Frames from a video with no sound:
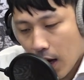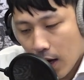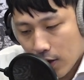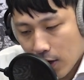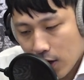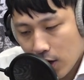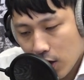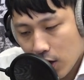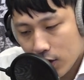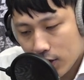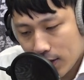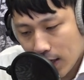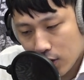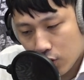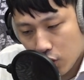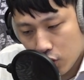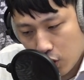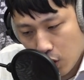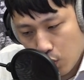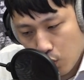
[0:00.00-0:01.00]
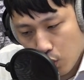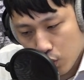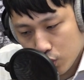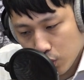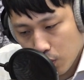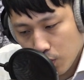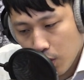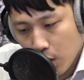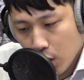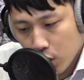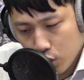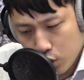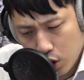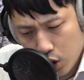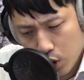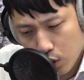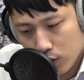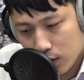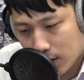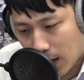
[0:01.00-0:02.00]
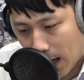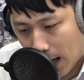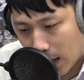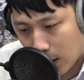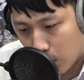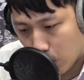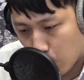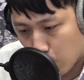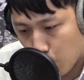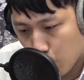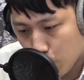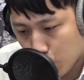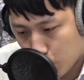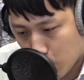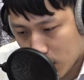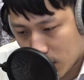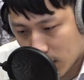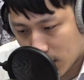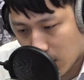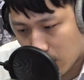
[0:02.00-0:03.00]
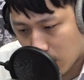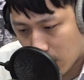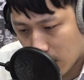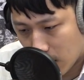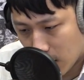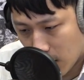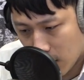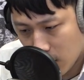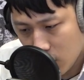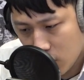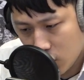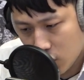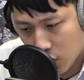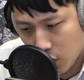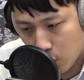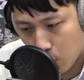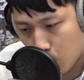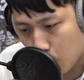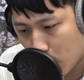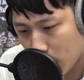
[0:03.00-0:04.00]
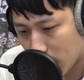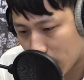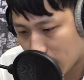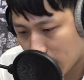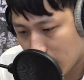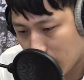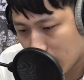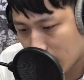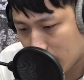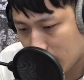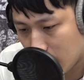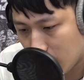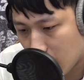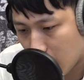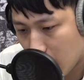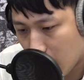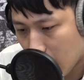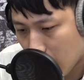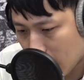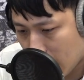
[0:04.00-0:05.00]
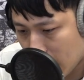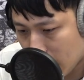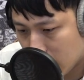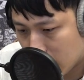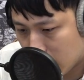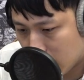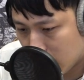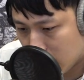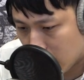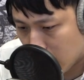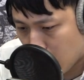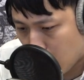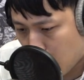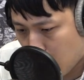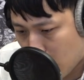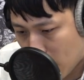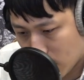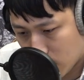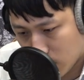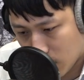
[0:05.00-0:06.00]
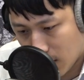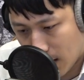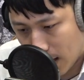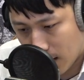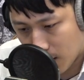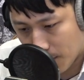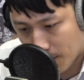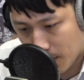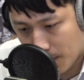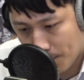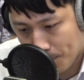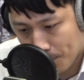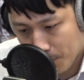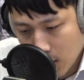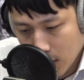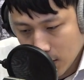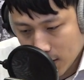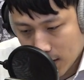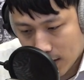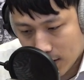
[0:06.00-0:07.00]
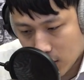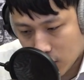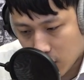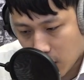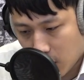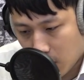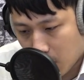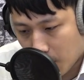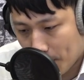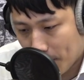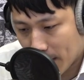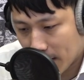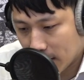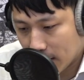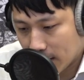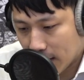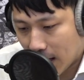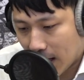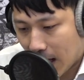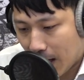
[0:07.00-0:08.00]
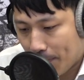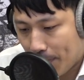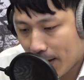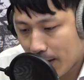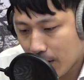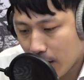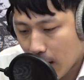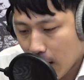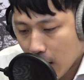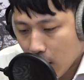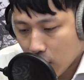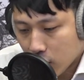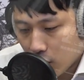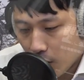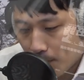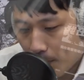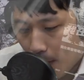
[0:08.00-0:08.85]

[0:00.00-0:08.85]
然而，现实生活中却有歹徒学习到了忍者龟的特性，干起坏事来了吗？现在介绍本节来宾是